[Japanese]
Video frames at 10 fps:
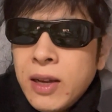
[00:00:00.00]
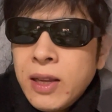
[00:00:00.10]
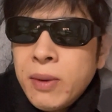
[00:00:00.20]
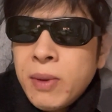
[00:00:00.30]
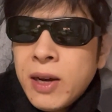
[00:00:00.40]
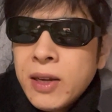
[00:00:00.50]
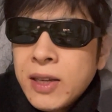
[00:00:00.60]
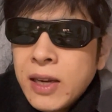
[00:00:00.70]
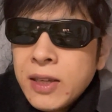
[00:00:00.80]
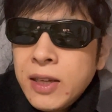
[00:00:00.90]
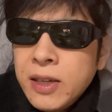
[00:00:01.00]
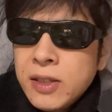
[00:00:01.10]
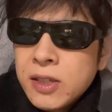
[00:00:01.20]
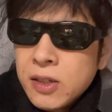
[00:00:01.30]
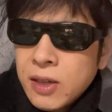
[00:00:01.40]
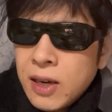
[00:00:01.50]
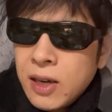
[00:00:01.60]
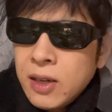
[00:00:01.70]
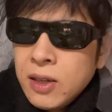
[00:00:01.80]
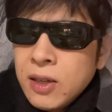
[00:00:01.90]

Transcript: で、まあ、ヤンキーっつうか、